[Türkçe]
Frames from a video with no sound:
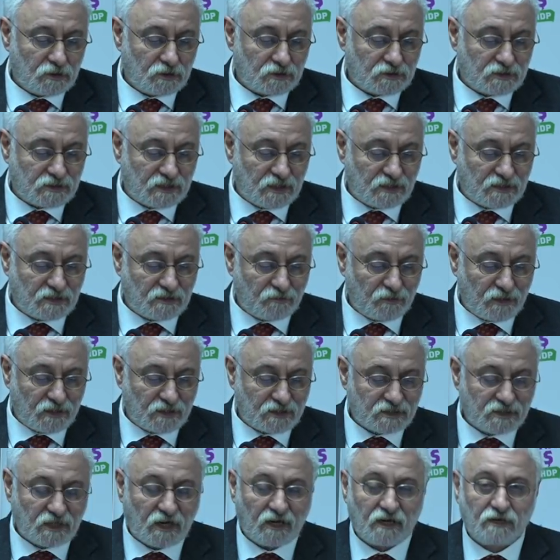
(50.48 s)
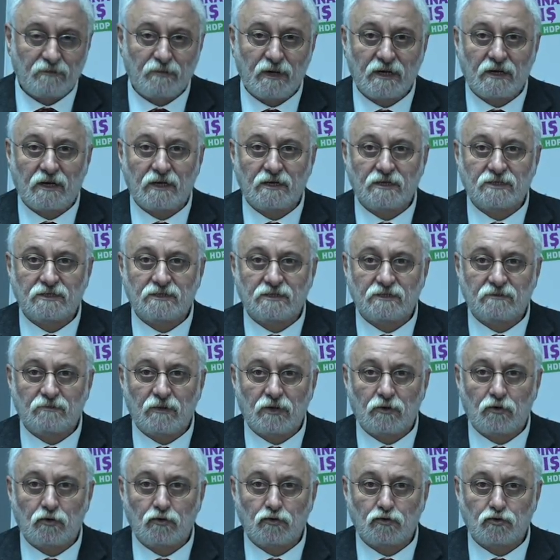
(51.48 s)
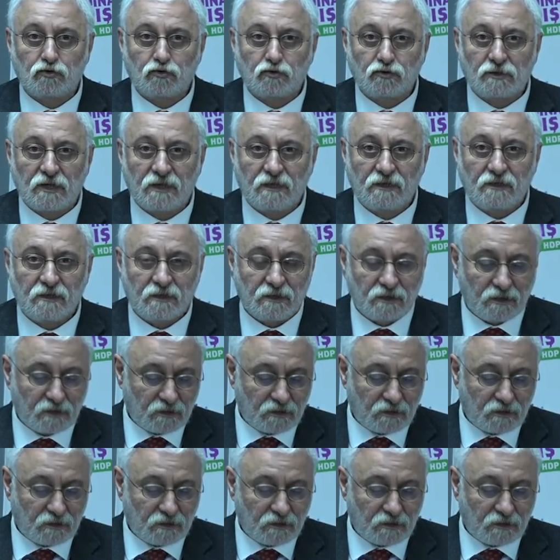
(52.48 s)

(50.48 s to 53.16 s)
seçime şaibe karıştırma konusunda